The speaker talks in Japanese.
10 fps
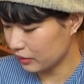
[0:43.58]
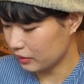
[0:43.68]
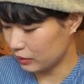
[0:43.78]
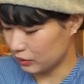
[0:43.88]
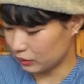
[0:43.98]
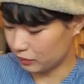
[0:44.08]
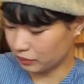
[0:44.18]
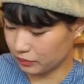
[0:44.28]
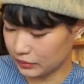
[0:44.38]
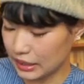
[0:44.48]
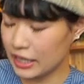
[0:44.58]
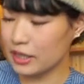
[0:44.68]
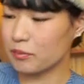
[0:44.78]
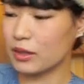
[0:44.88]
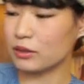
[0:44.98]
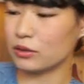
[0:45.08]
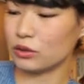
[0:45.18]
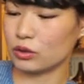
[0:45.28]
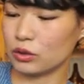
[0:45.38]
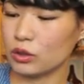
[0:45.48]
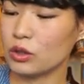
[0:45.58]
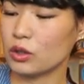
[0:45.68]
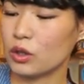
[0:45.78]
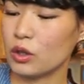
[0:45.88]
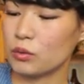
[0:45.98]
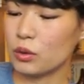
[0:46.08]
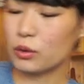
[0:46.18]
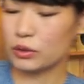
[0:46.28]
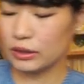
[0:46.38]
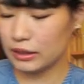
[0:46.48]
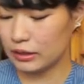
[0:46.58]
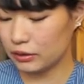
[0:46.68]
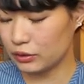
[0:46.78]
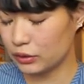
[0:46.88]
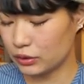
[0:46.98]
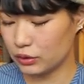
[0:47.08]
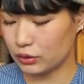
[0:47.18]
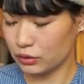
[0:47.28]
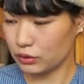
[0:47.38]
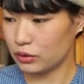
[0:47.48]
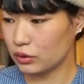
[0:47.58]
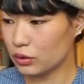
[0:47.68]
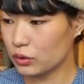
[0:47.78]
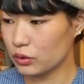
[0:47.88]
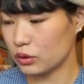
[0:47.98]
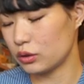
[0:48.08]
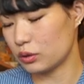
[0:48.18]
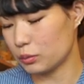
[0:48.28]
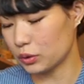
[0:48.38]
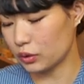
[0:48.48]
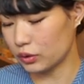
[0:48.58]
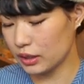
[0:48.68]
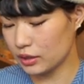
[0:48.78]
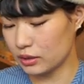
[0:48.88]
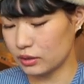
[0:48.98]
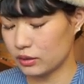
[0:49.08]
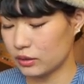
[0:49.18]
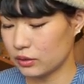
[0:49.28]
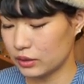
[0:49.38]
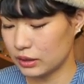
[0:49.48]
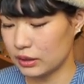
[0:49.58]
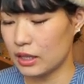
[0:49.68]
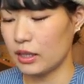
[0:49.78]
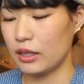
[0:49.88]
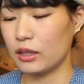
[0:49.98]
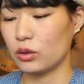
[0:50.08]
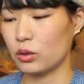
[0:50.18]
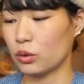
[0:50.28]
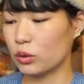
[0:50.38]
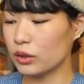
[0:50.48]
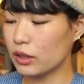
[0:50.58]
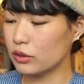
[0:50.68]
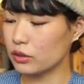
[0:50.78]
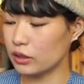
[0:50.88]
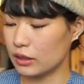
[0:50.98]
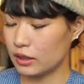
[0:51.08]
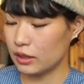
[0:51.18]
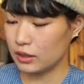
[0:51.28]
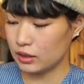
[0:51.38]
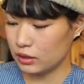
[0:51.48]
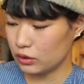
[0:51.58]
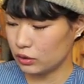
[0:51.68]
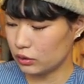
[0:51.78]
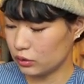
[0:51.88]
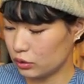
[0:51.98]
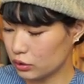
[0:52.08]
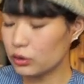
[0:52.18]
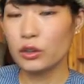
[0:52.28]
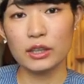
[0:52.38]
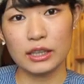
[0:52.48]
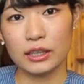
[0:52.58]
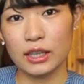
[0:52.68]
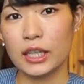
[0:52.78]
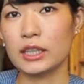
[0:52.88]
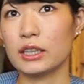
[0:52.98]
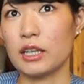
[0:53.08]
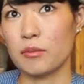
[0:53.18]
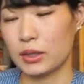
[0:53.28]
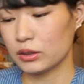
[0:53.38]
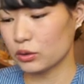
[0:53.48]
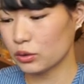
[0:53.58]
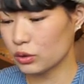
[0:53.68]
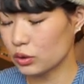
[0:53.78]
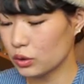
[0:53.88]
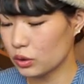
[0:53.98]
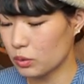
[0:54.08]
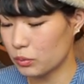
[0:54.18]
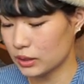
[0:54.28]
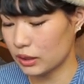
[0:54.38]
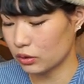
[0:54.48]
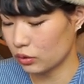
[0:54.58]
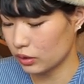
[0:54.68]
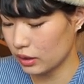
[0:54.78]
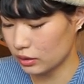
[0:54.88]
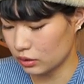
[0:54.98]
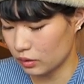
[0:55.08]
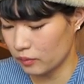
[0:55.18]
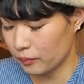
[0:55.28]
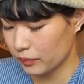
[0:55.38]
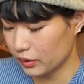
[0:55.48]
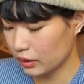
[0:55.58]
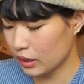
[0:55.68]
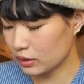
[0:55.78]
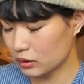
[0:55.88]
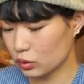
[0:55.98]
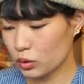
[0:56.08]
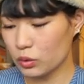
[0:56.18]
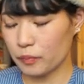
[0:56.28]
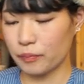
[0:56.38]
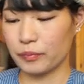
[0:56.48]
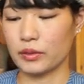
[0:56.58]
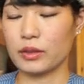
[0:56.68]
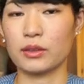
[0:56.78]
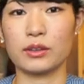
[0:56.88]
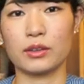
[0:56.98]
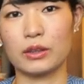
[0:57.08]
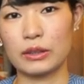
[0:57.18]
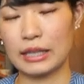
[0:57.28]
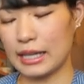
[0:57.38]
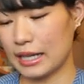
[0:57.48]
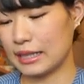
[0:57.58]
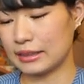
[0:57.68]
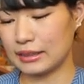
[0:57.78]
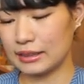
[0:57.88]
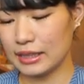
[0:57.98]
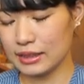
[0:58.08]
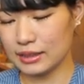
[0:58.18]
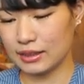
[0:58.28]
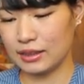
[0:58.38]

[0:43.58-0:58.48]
よいしょハイマウントのフォールディングスツールというものですこちら、えーと、とこんな風に袋に入っていますこの袋もセットです出すとこんな感じです